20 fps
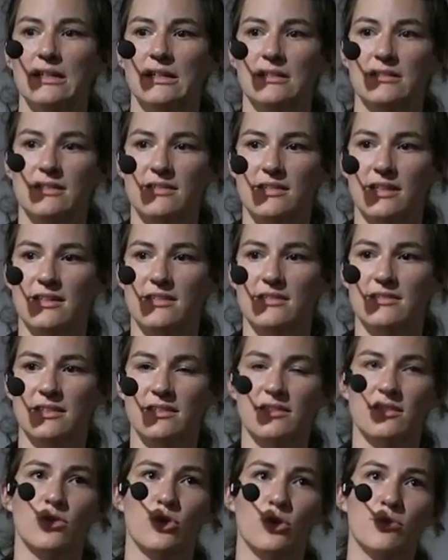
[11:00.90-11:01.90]
Das heißt,
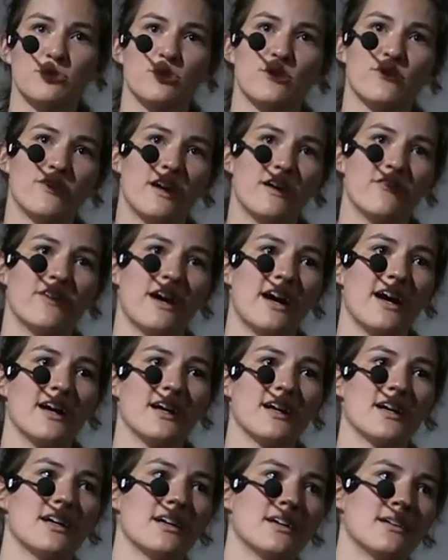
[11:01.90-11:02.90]
diese
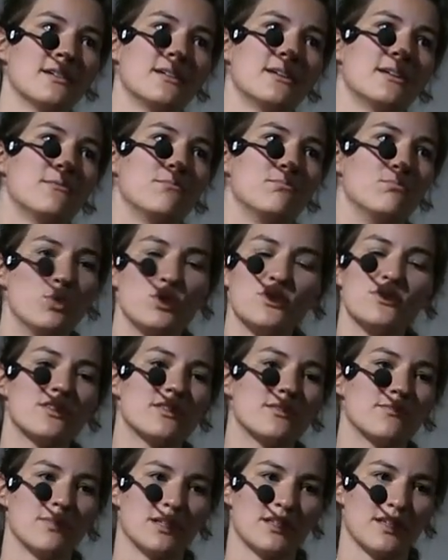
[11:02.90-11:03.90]
Krypto-Verwahrer
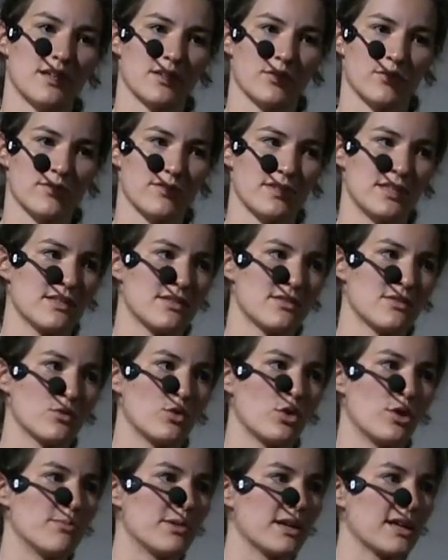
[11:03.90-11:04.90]
müssen mit der Justiz
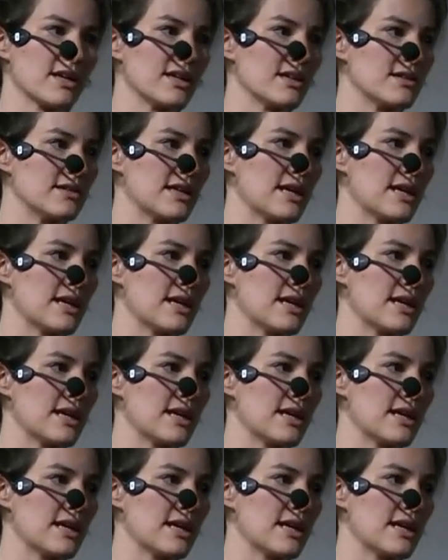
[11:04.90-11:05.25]
kooperieren.